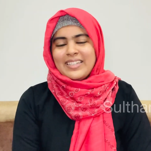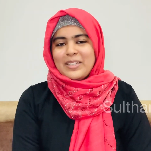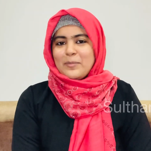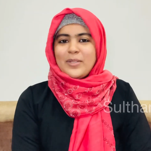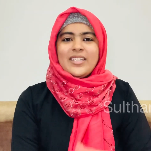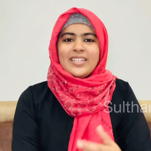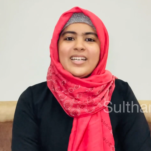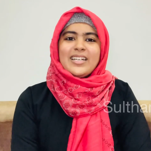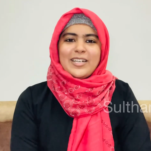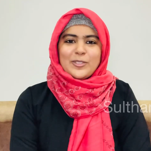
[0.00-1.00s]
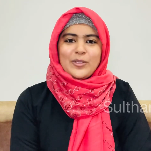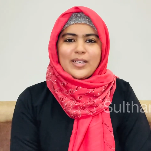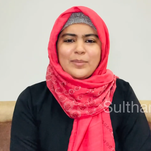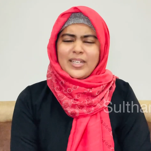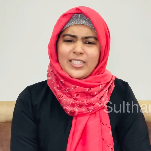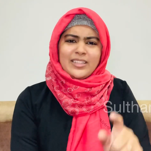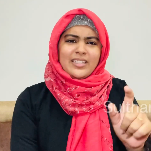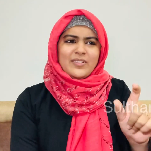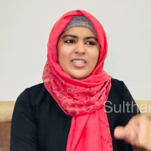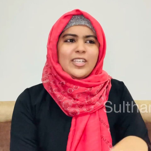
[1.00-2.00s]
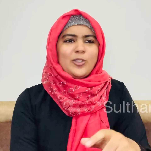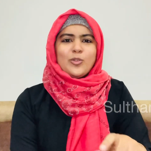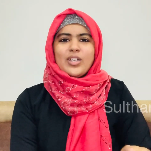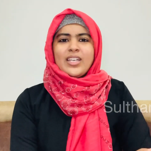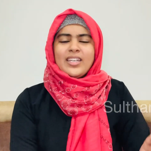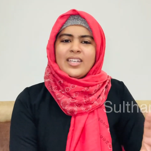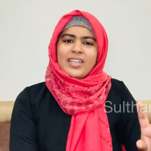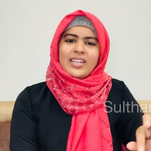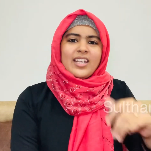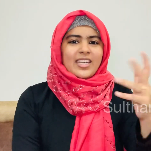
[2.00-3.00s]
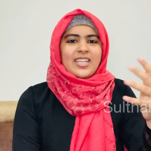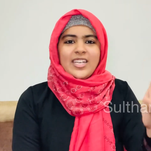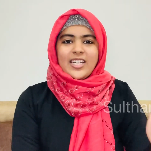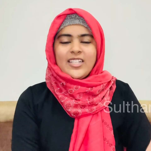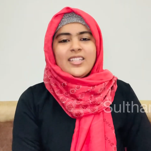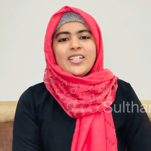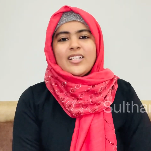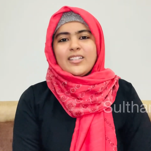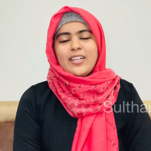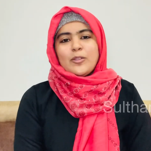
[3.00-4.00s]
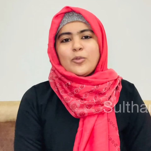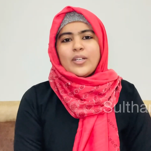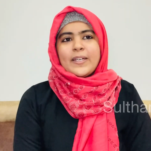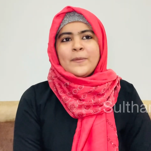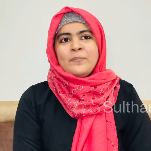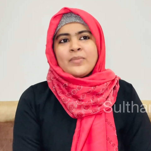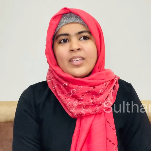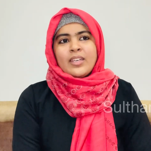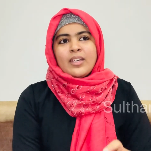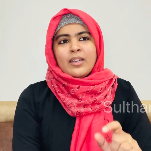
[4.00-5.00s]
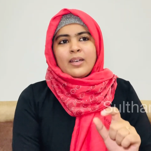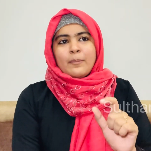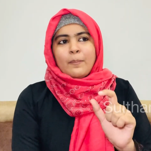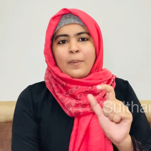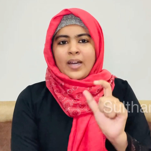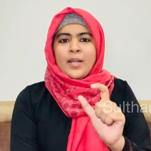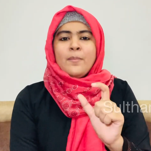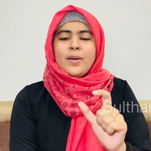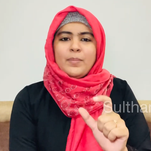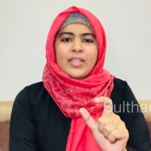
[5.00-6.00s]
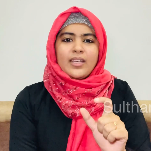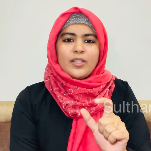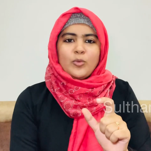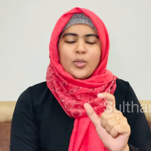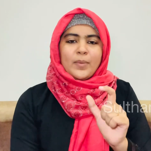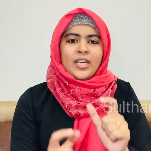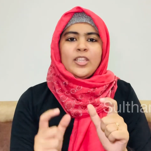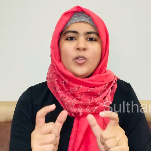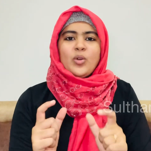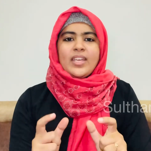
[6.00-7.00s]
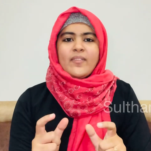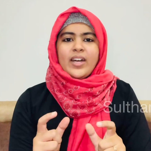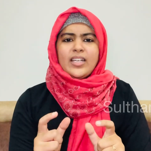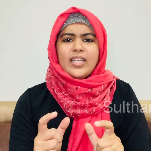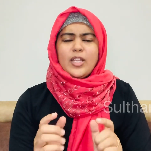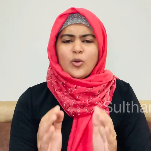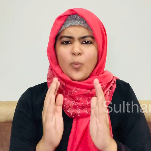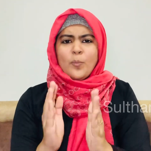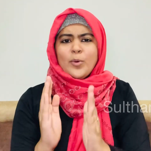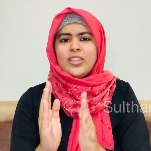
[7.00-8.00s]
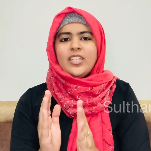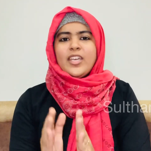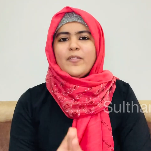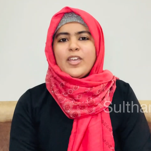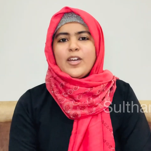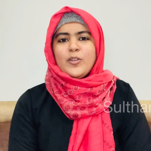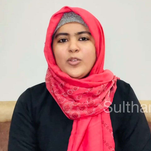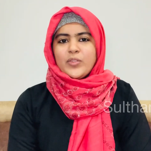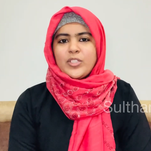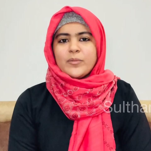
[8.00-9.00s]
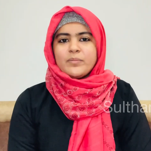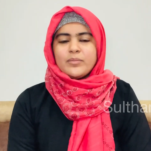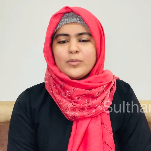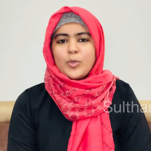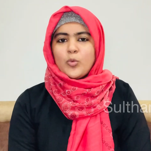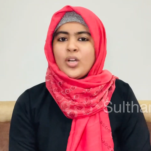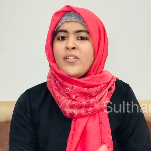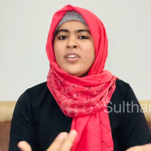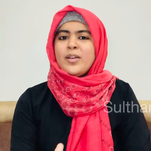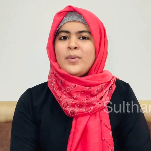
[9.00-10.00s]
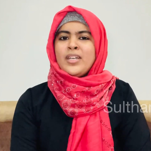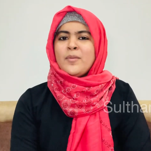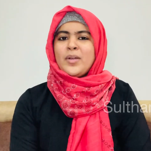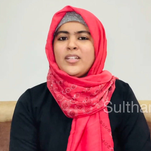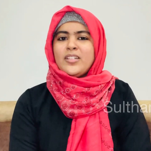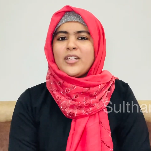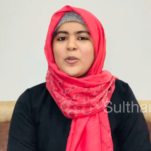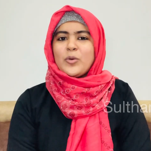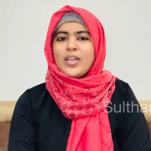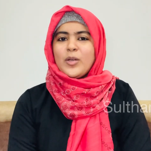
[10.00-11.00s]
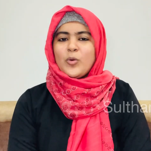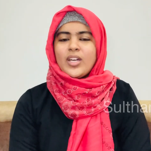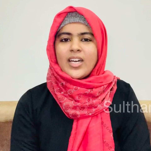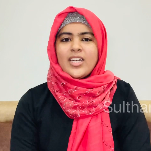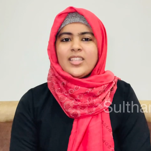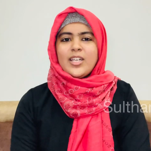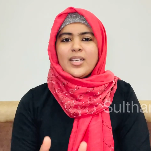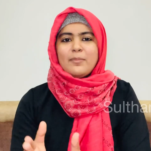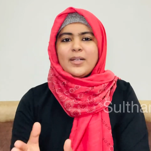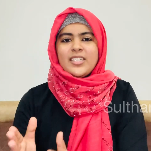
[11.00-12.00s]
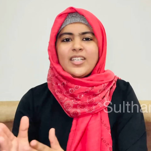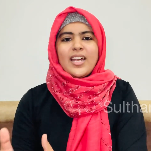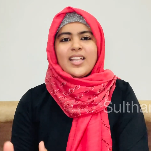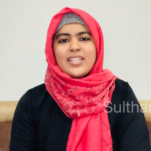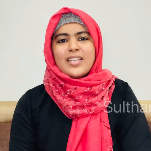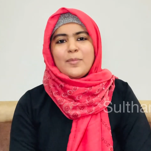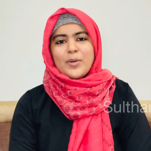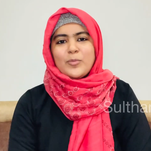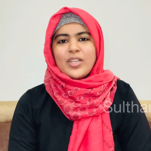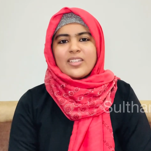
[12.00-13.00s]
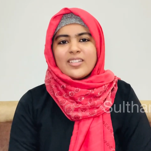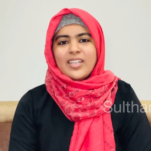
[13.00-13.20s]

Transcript: இப்போ இது எதுக்காக நான் சொல்கிறேன் அப்படின்னா இந்த விஷயத்துக்குள்ளே நிறைய கருத்துக்கள் இருந்தாலும் கூட பணம் அப்படிங்கிறது ஒரு மனிதனுடைய வாழ்க்கையில் ரொம்ப தேவையான ஒரு விஷயம் இப்போ உணவு அப்படின்னு நம்ம எடுத்துக்கிட்டால் கூட ஒரு கட்டத்தில் மனுஷனால் அதை சாப்பிட முடியாது